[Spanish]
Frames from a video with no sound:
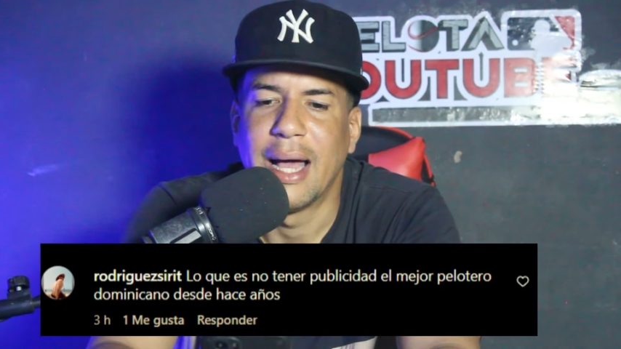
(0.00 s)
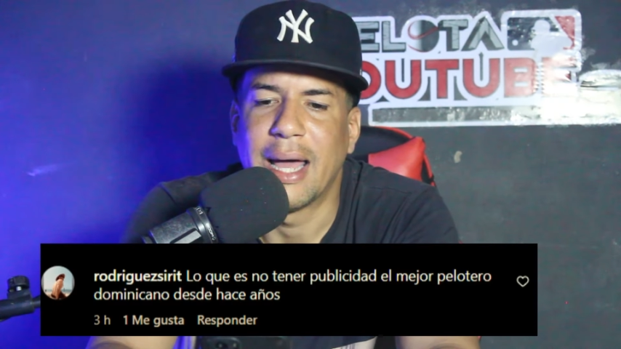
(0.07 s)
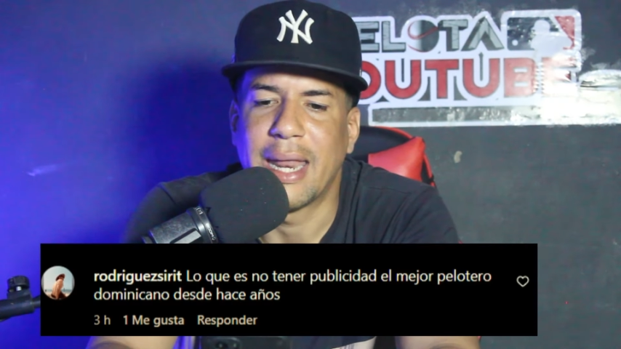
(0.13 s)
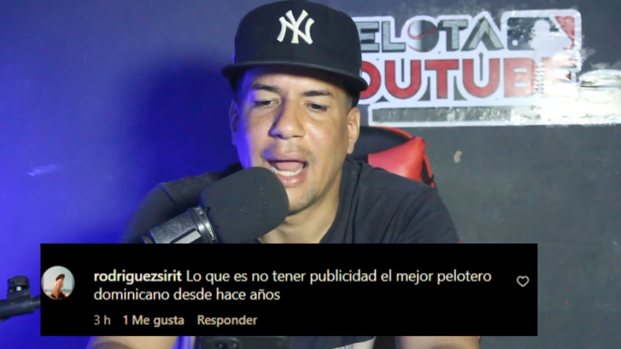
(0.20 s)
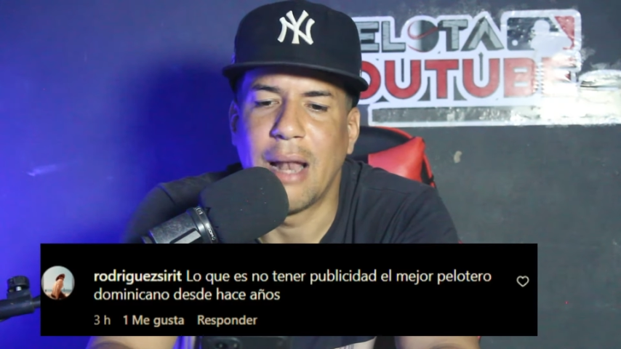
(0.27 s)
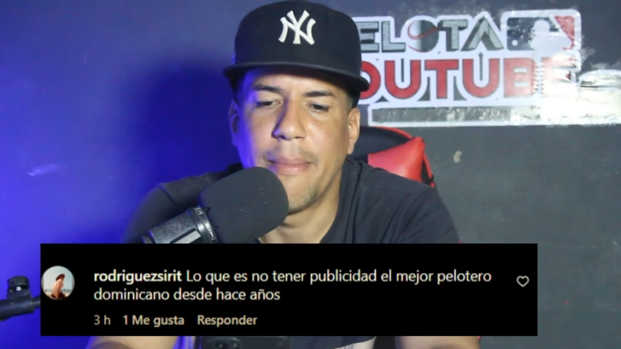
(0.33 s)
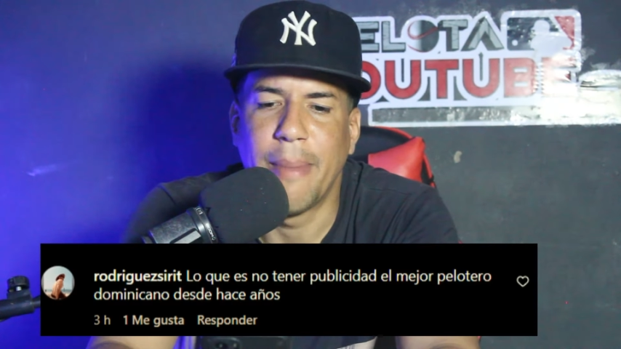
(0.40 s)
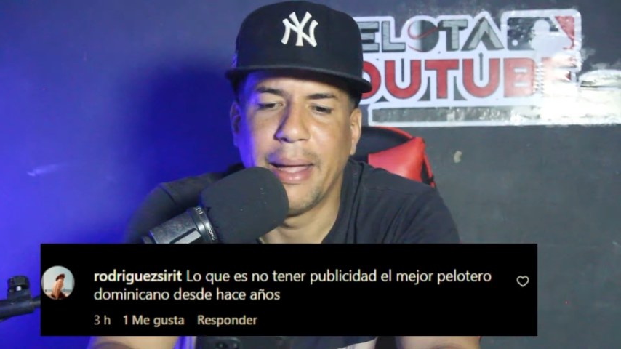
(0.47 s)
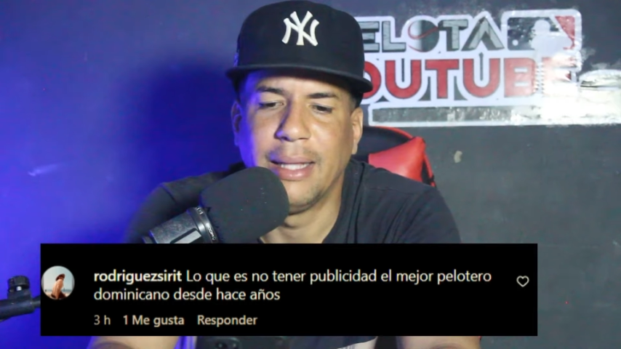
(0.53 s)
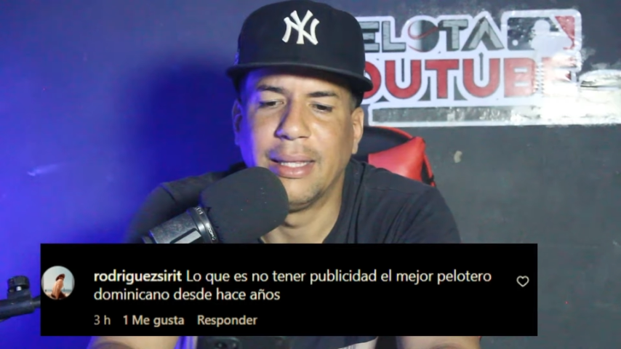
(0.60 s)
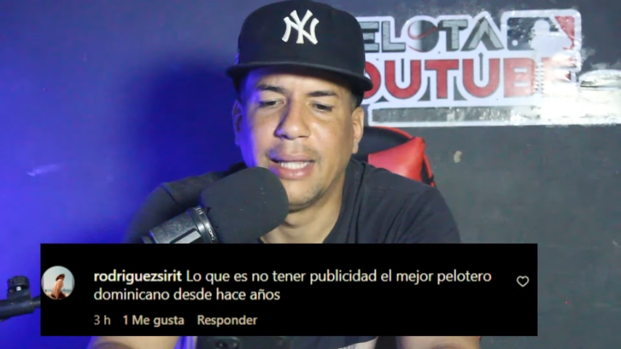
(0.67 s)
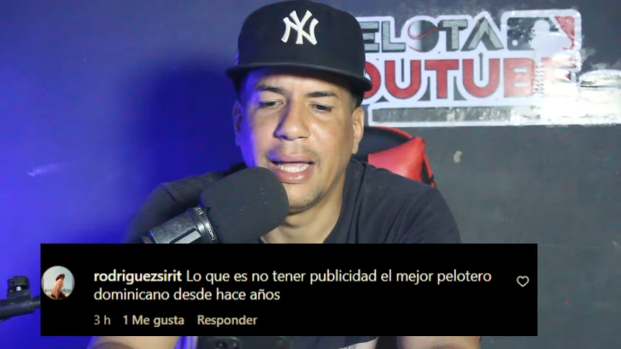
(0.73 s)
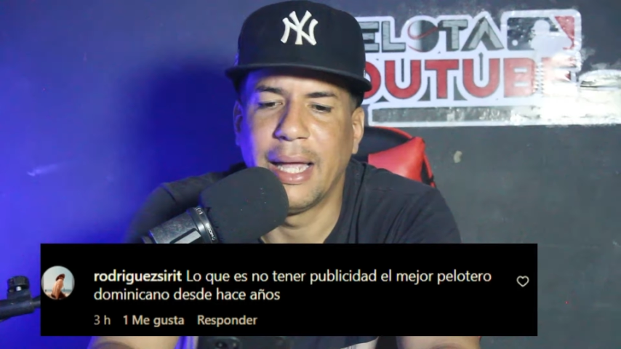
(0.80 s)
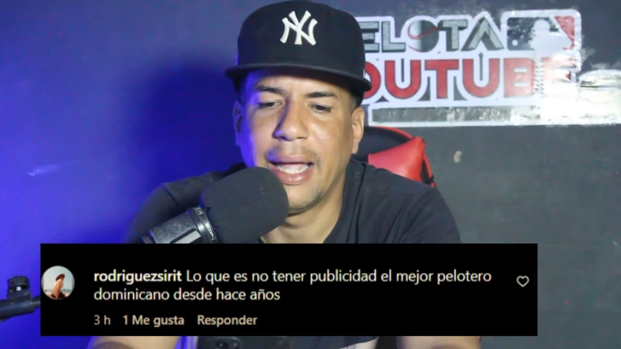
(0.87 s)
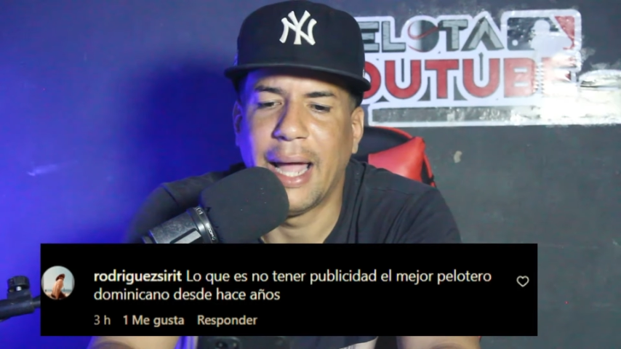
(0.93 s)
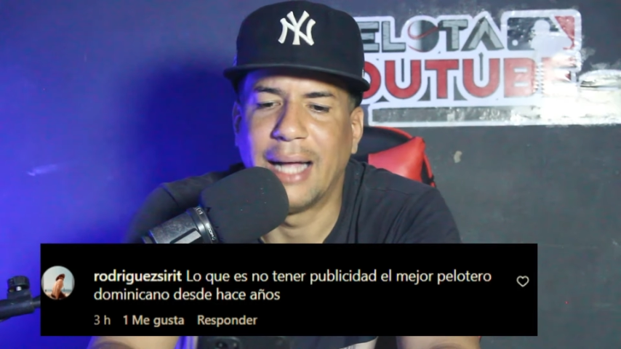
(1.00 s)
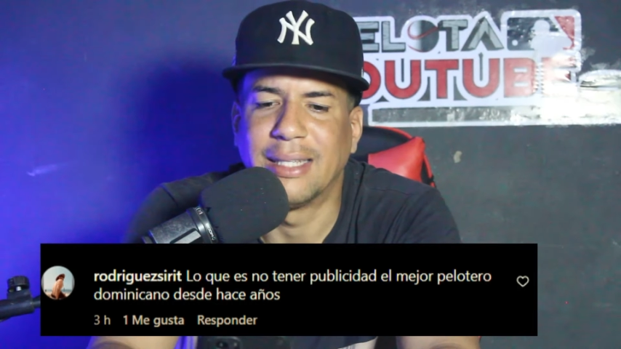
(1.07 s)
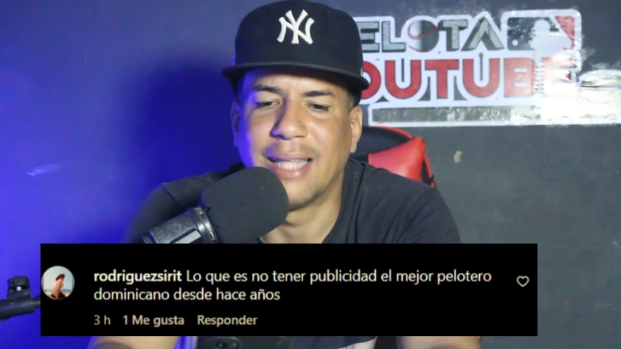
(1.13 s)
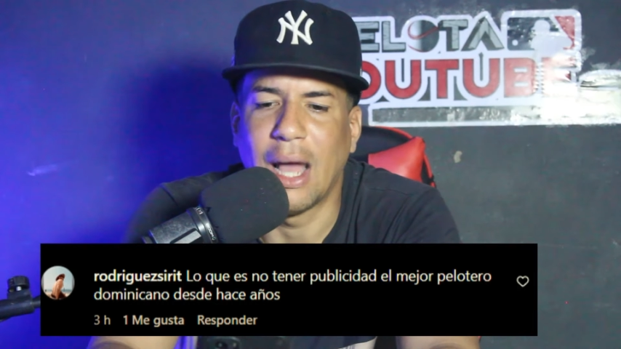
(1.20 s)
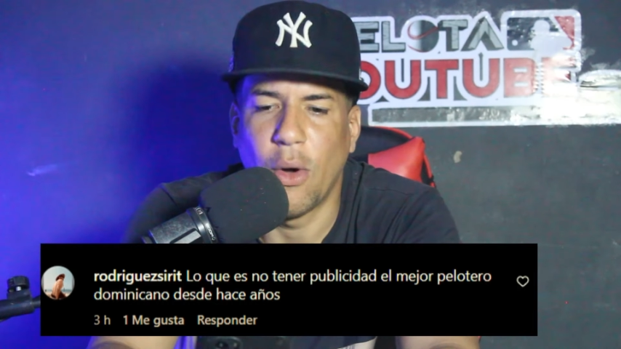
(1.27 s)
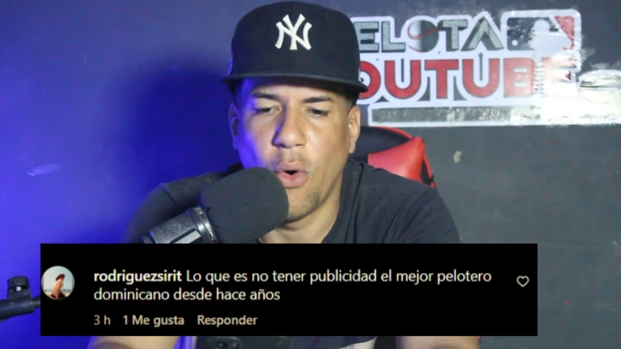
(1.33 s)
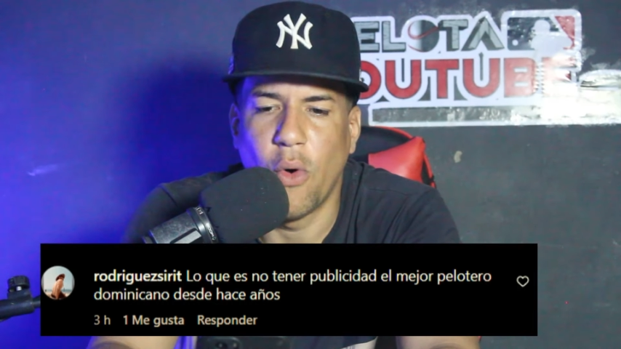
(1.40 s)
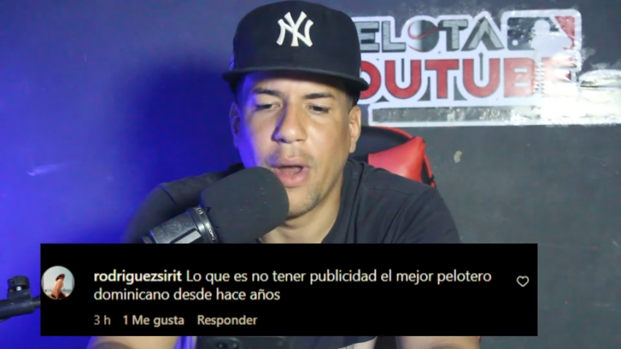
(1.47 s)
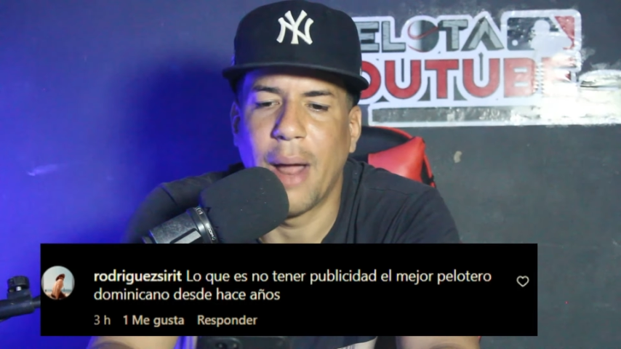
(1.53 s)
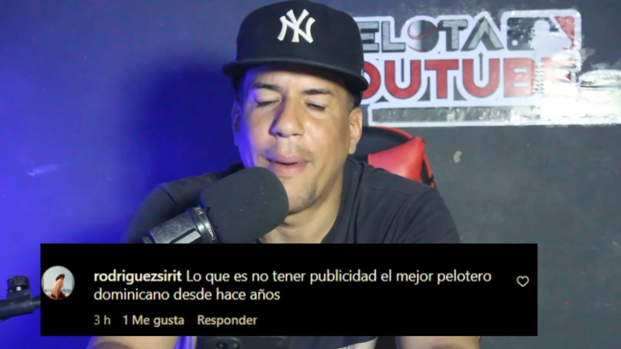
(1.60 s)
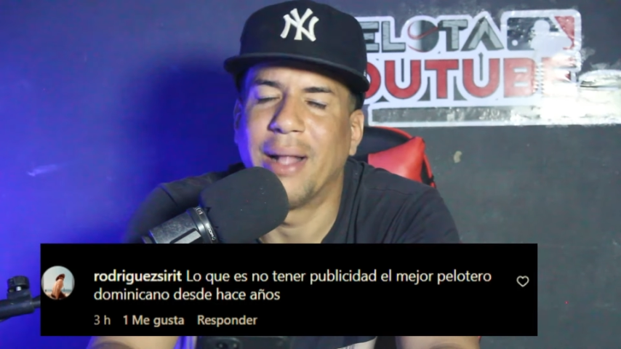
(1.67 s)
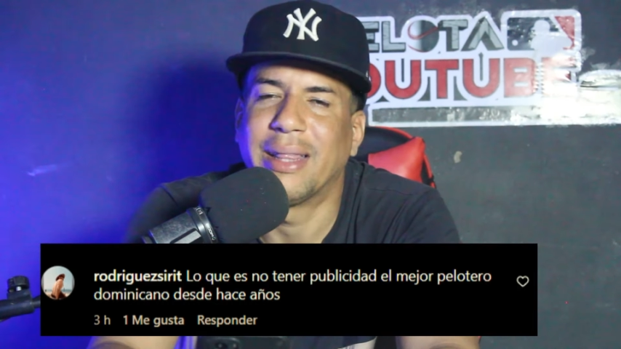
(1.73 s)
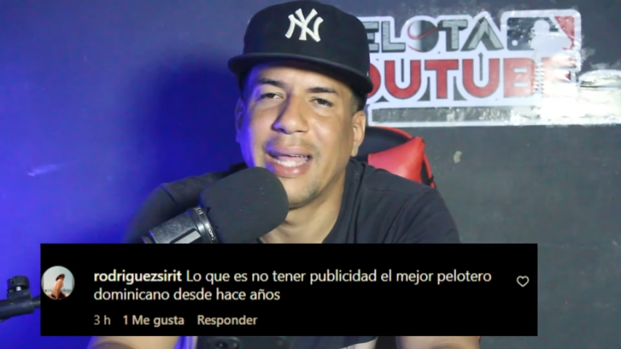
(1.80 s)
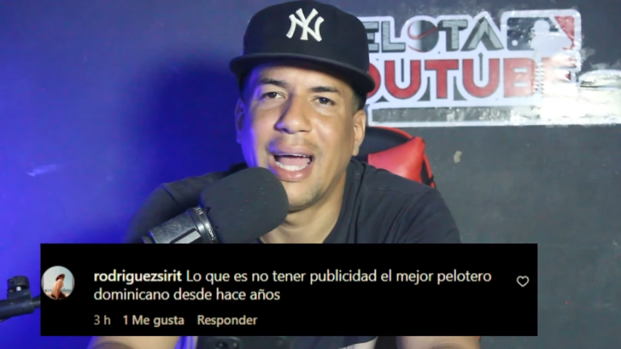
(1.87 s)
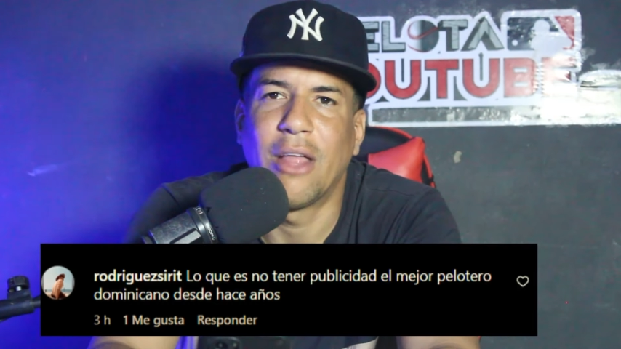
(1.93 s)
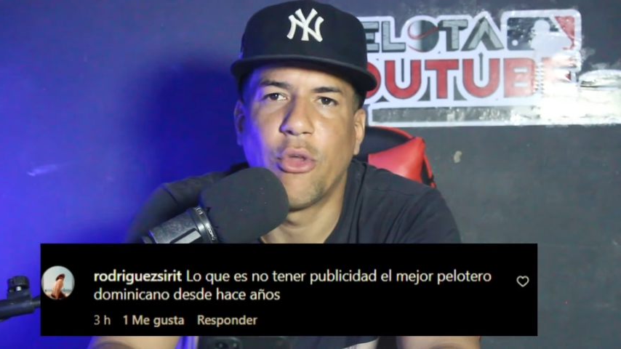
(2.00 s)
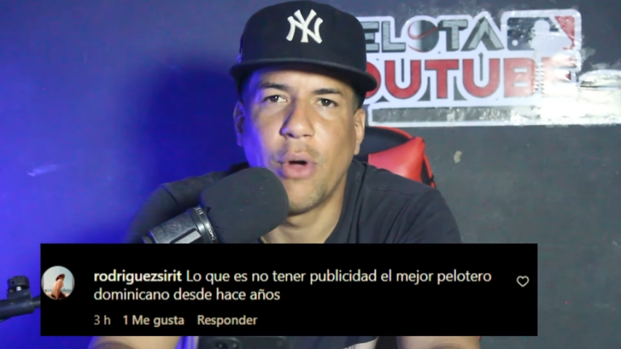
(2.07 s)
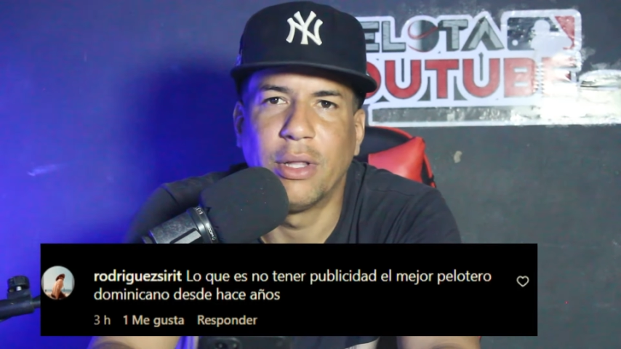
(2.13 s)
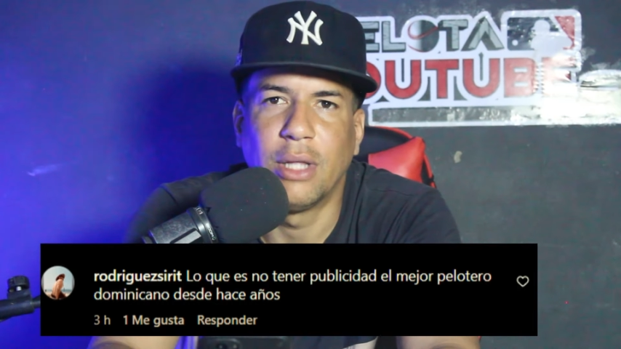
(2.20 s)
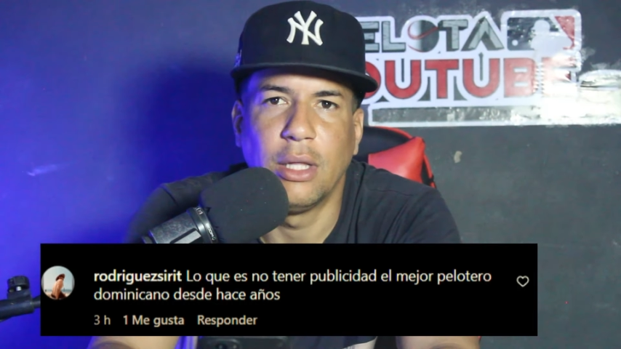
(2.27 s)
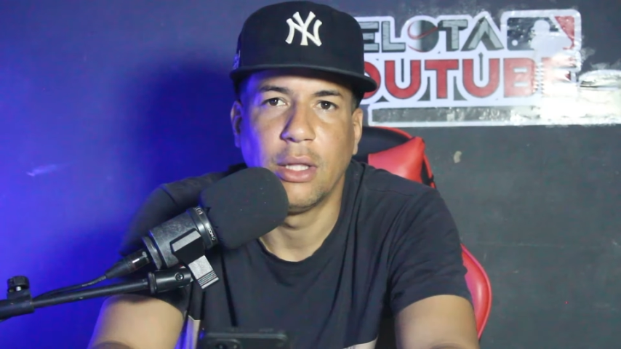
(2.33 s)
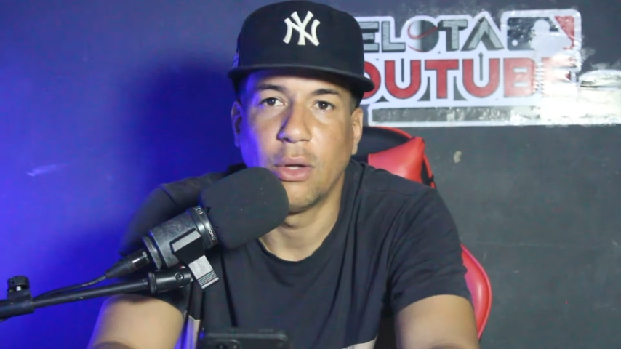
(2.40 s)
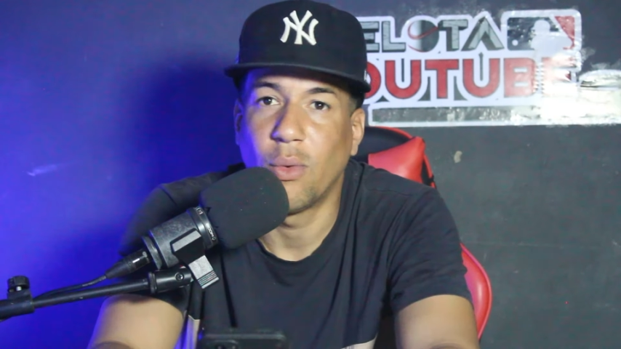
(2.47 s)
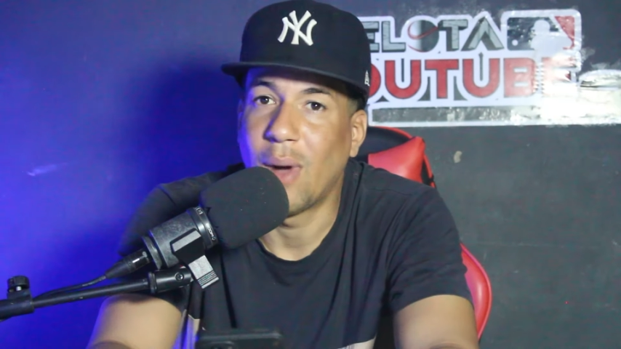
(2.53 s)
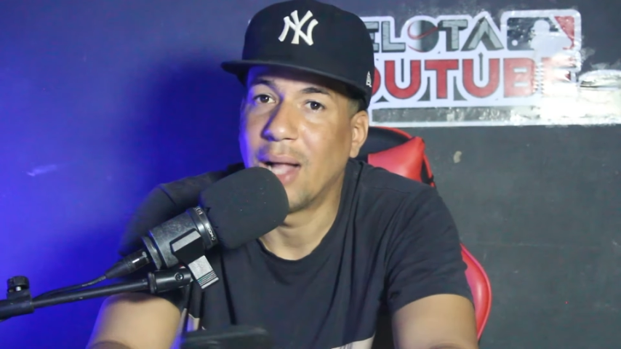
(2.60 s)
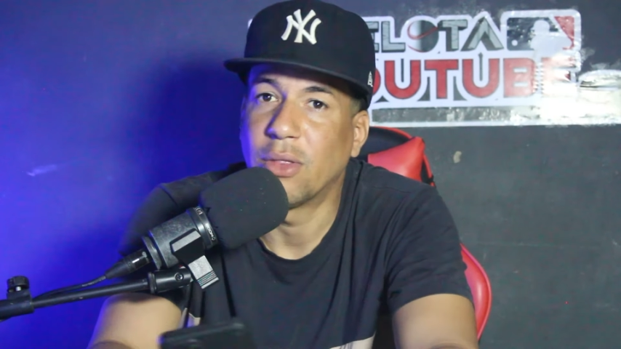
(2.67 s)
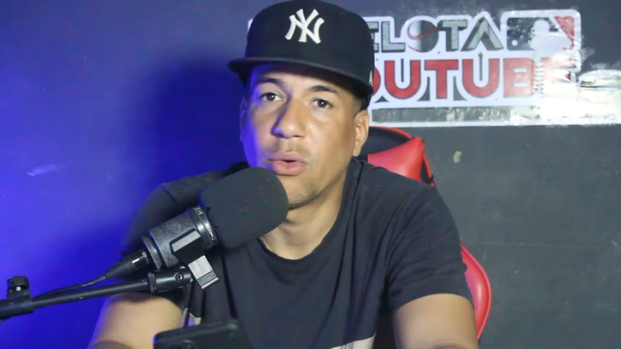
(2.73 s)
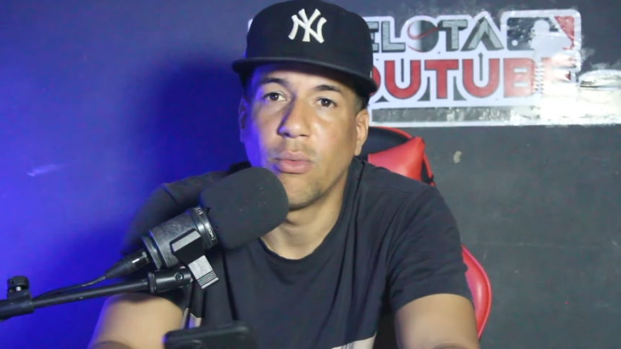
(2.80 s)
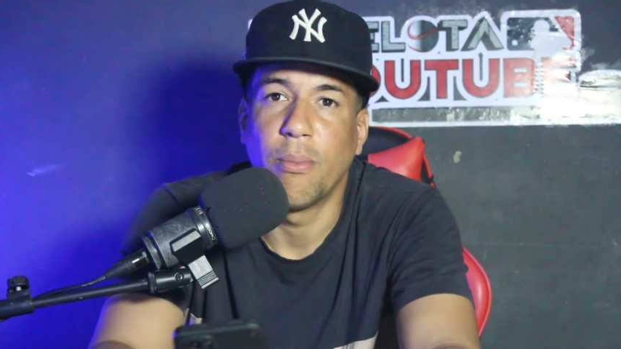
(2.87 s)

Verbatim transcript: realmente hasta ahora batea 2.74,